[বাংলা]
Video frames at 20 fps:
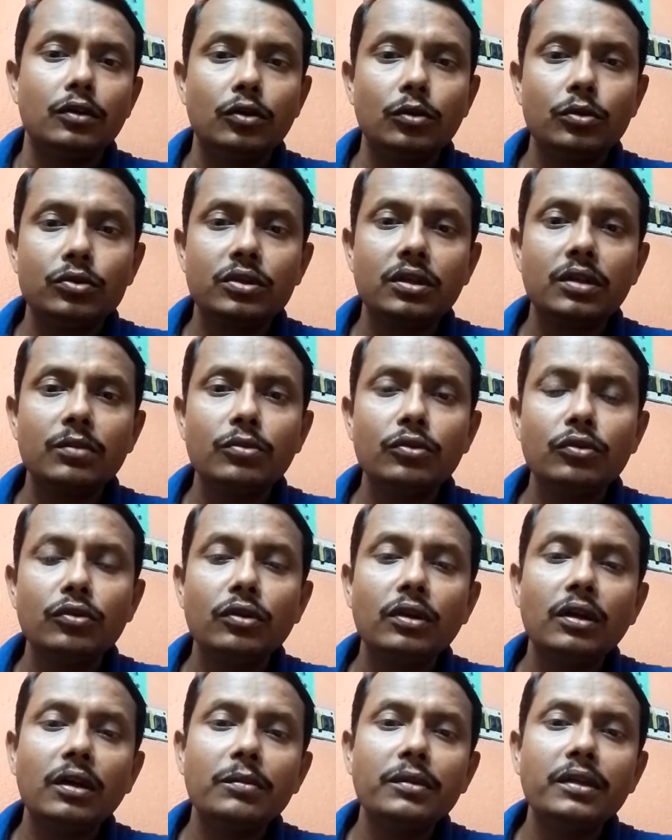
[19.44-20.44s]
নমস্কার
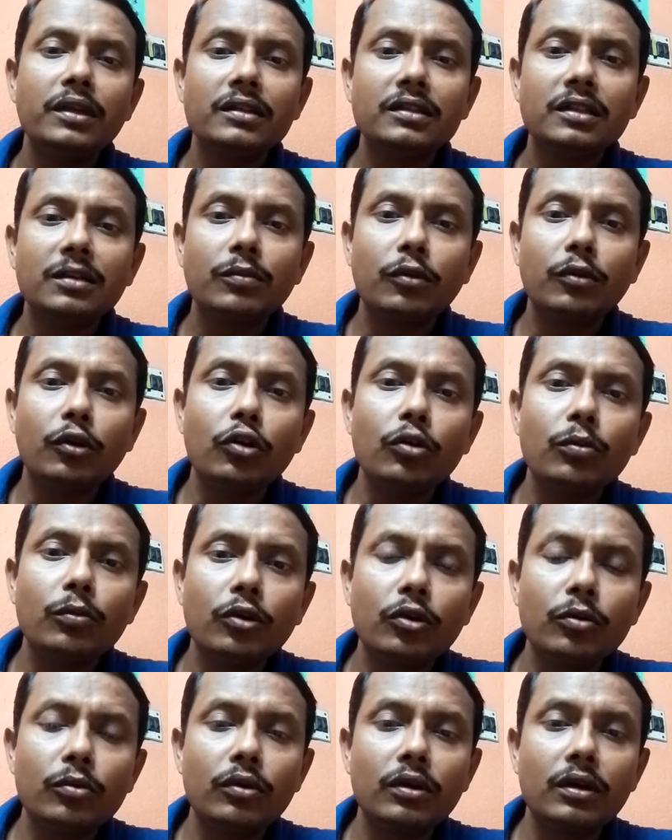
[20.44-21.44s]
বন্ধুরা আমি ডাক্তার পল্লব
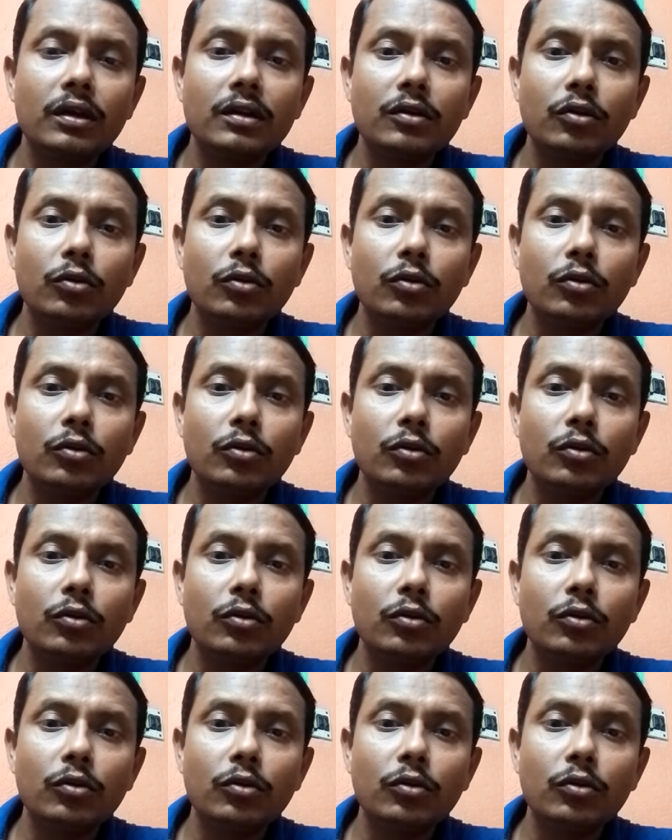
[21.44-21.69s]
কর্মকার